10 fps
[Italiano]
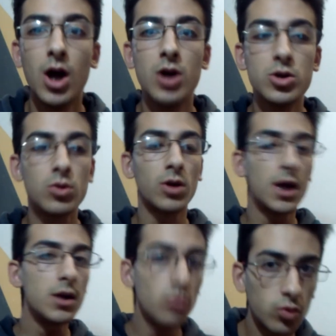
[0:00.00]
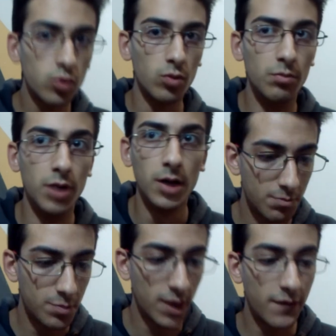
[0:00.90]
solo che YouTube,
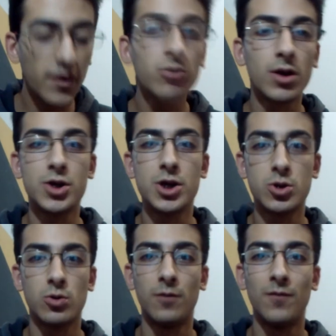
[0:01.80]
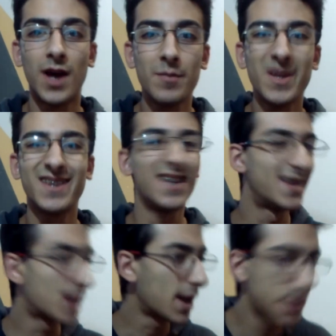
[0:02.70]
per il fatto che ci sono veramente
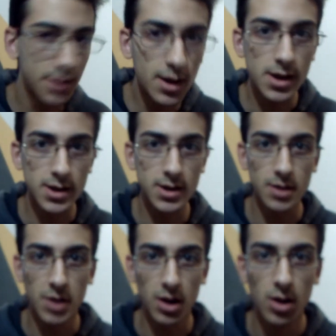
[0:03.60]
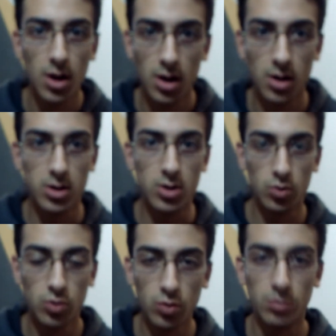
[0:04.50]
tantissimi
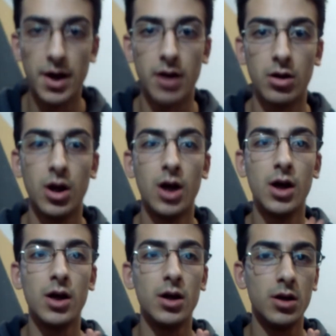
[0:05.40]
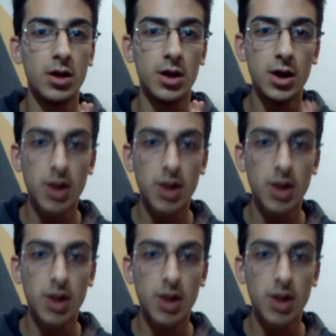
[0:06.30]
youtuber in